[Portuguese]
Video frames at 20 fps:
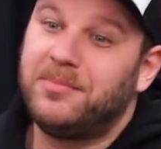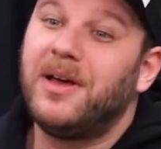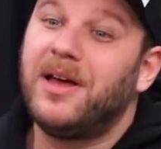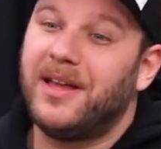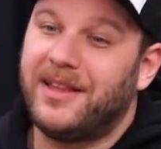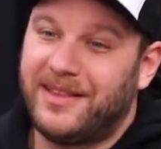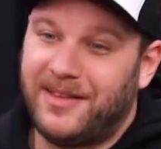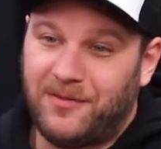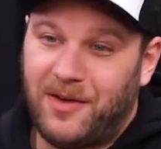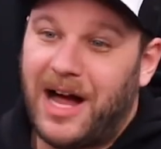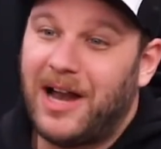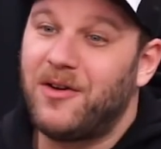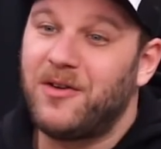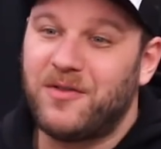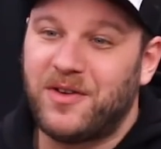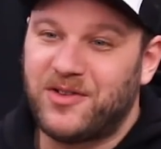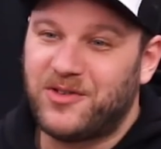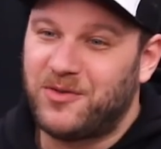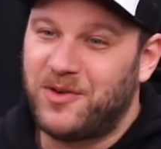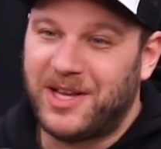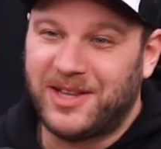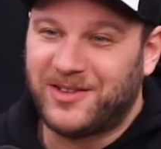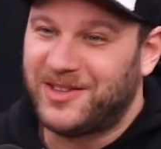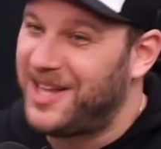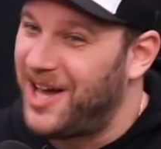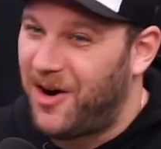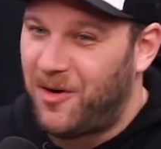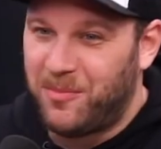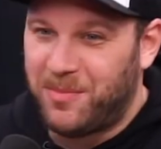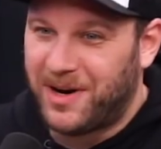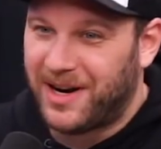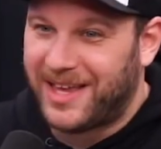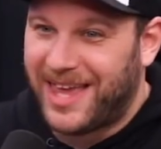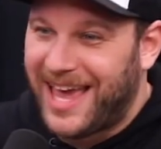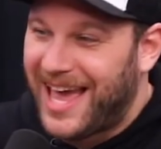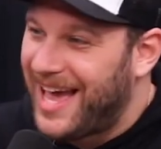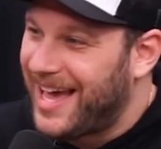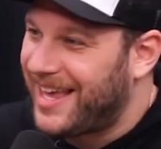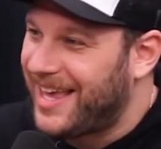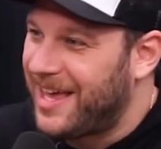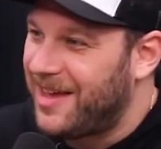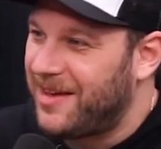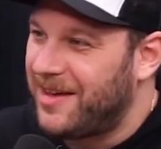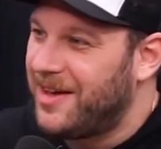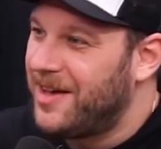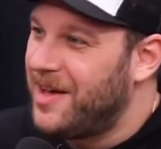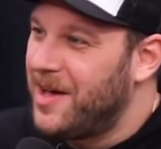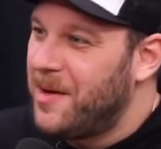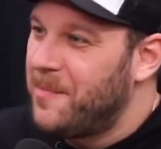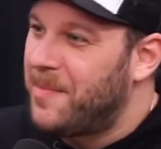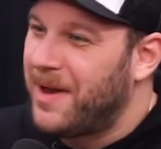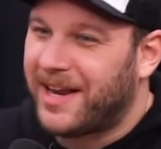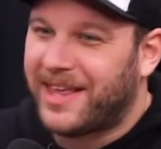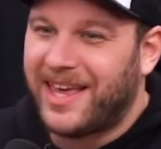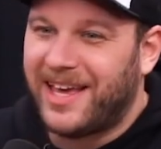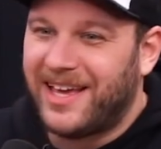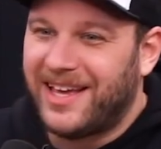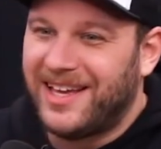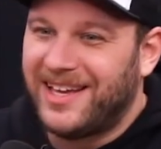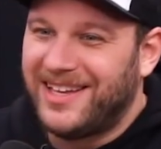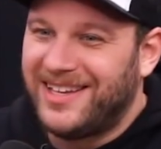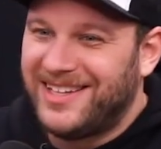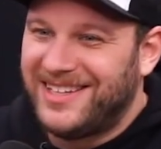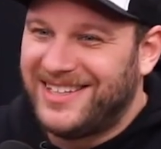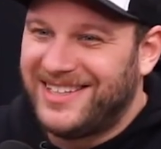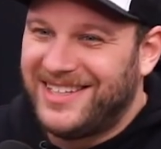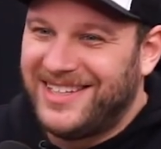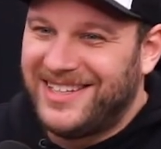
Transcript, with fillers: É, vale o investimento? Não, para quem é gay. Zero, quem... zero.